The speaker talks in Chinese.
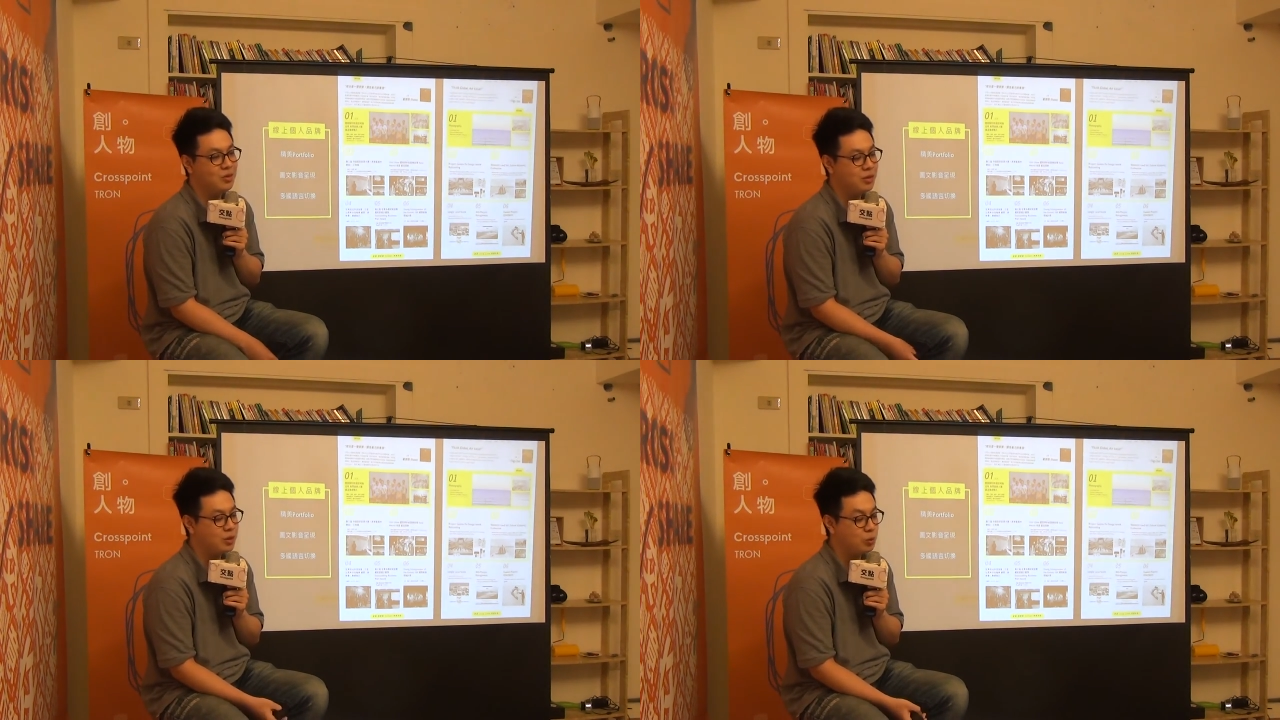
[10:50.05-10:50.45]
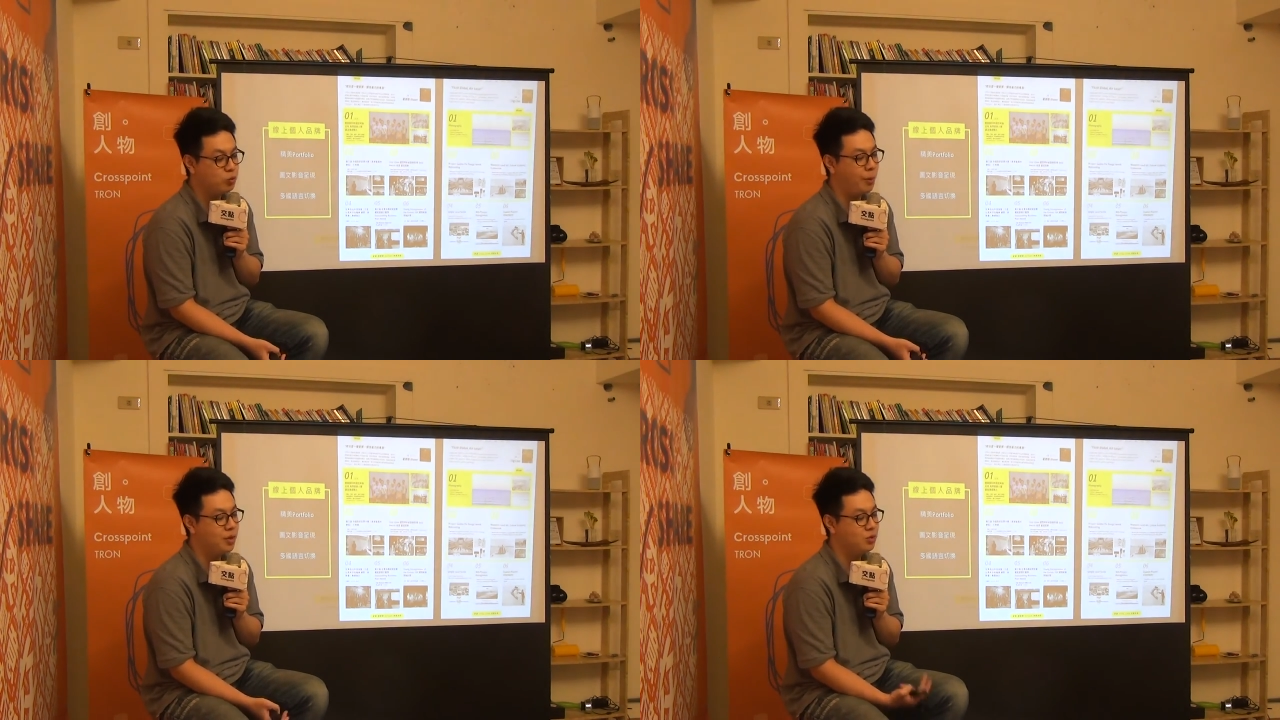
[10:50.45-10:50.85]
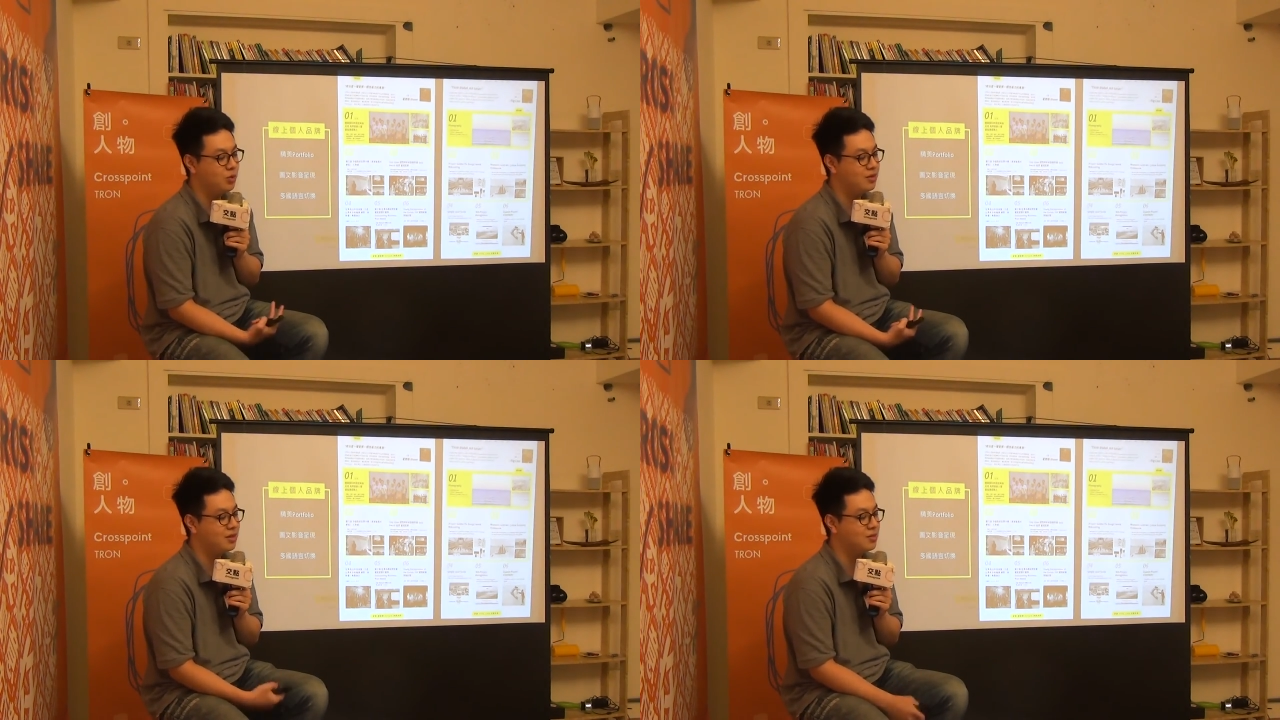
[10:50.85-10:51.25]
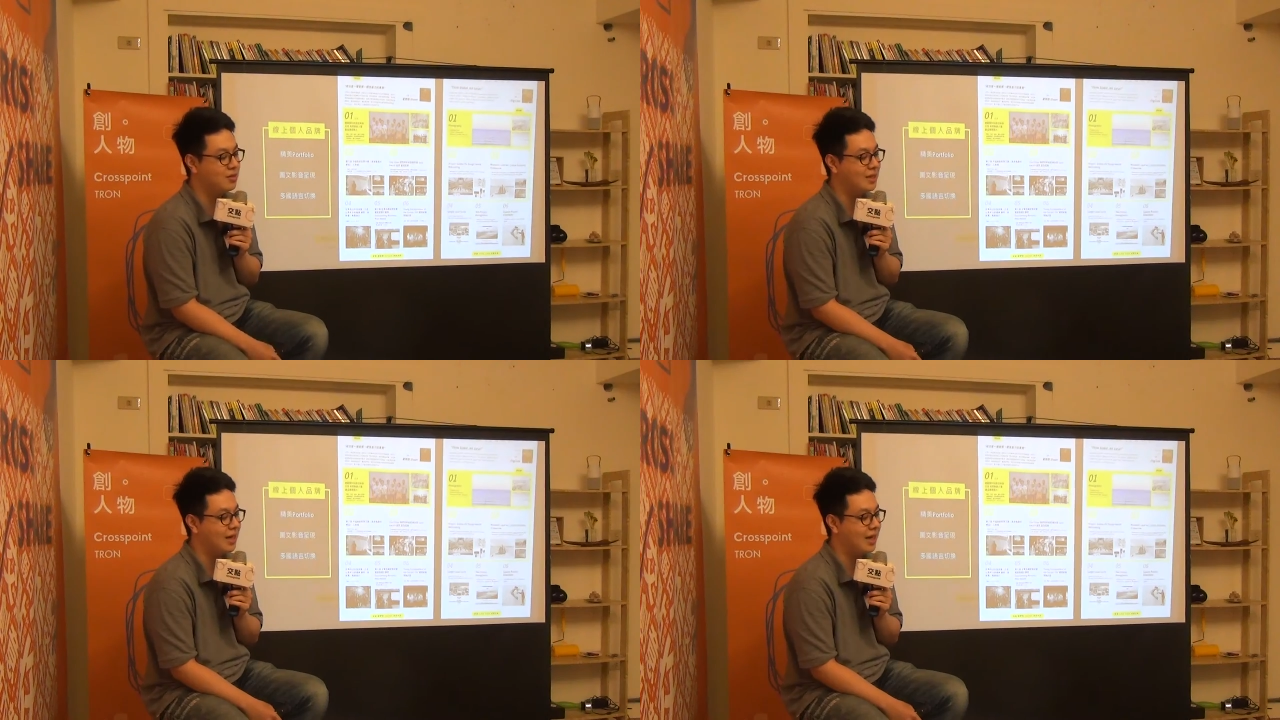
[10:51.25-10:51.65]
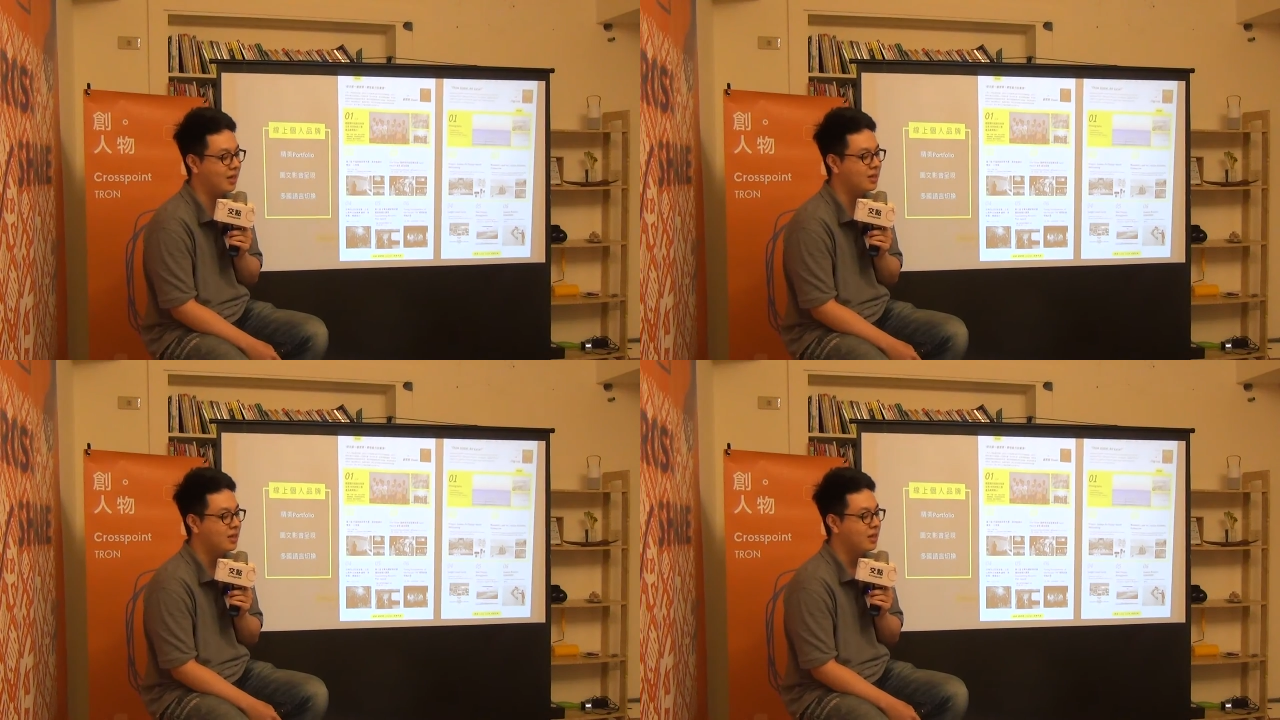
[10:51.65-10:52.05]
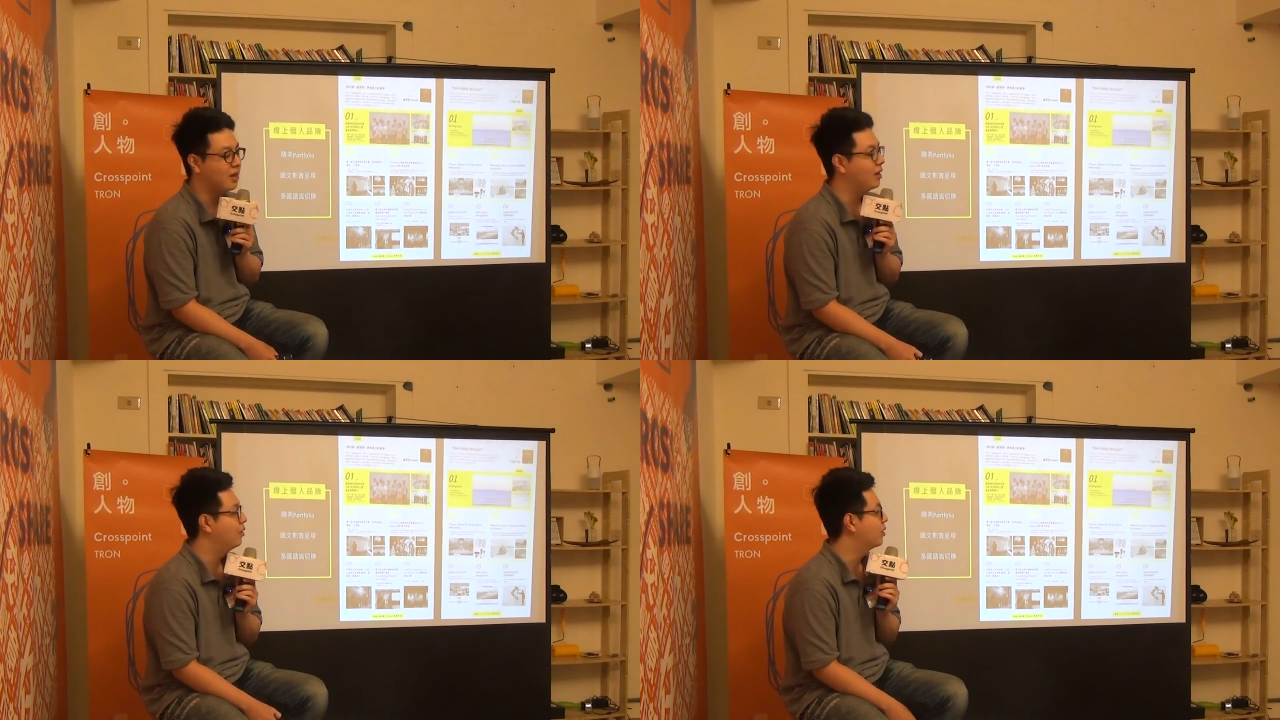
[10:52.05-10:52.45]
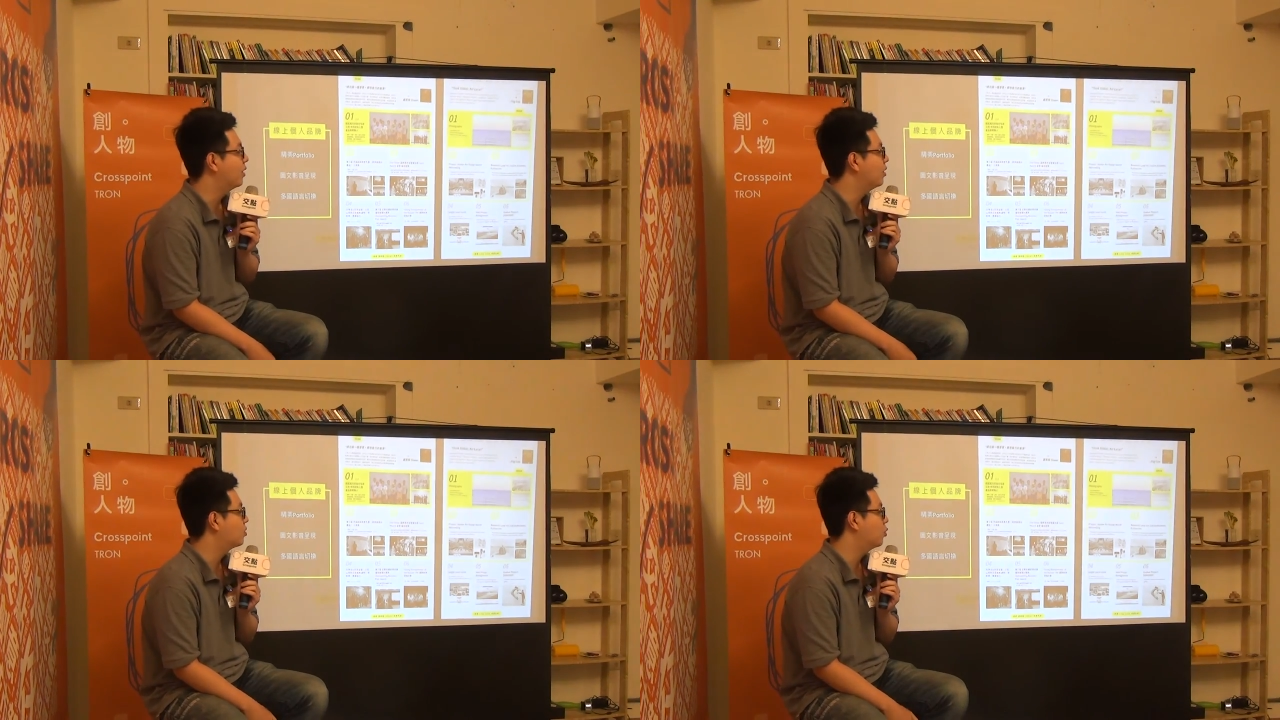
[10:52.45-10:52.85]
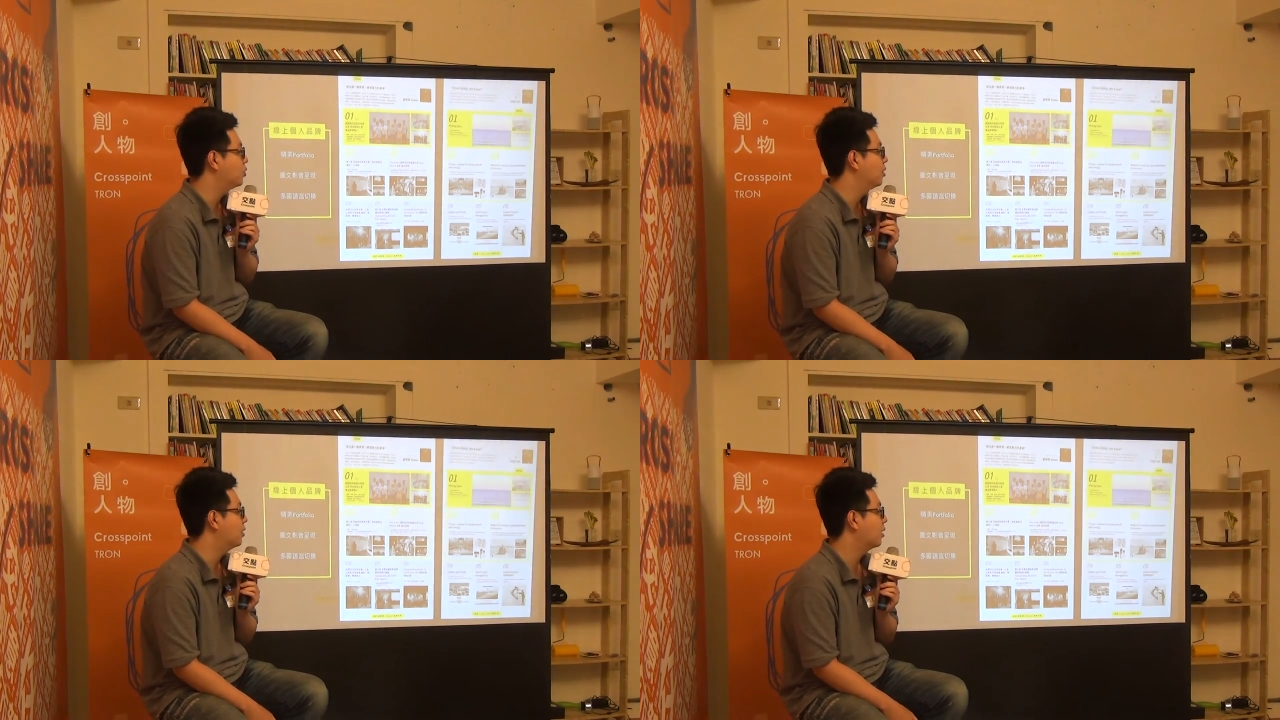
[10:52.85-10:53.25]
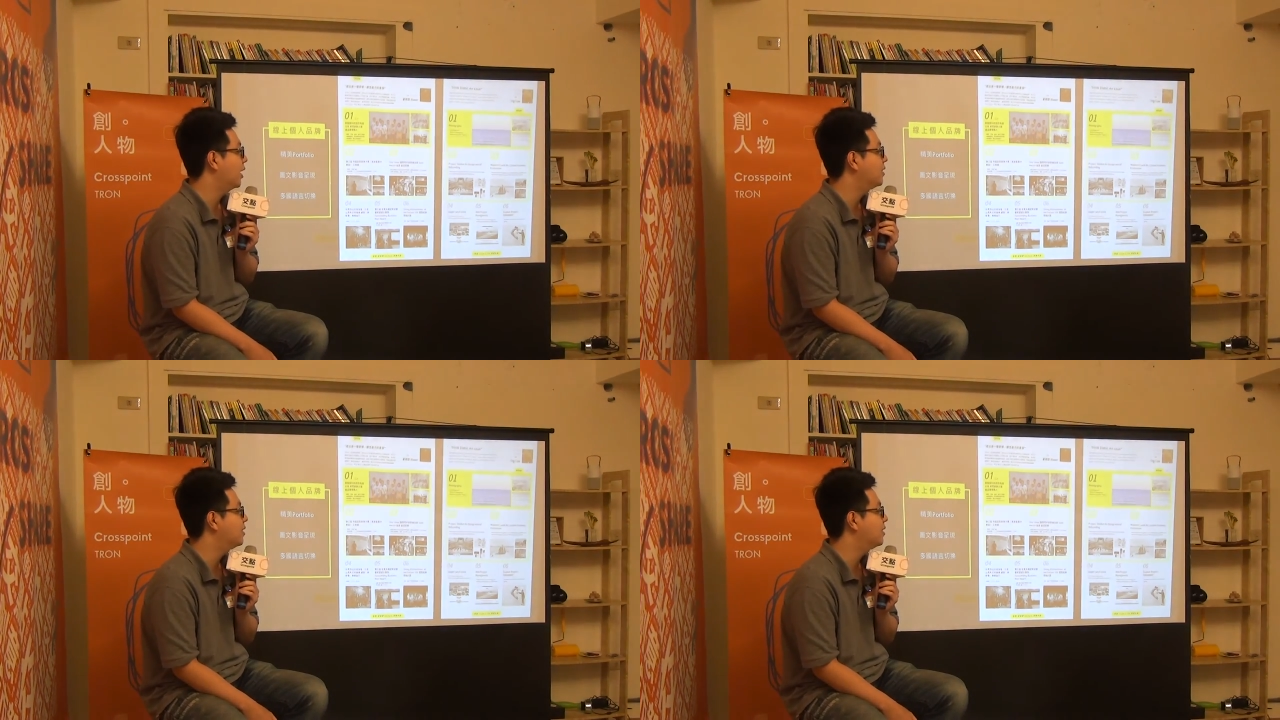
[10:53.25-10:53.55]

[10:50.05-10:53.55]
所以我们就做这个，就让大家很好的可以搜寻得到，可以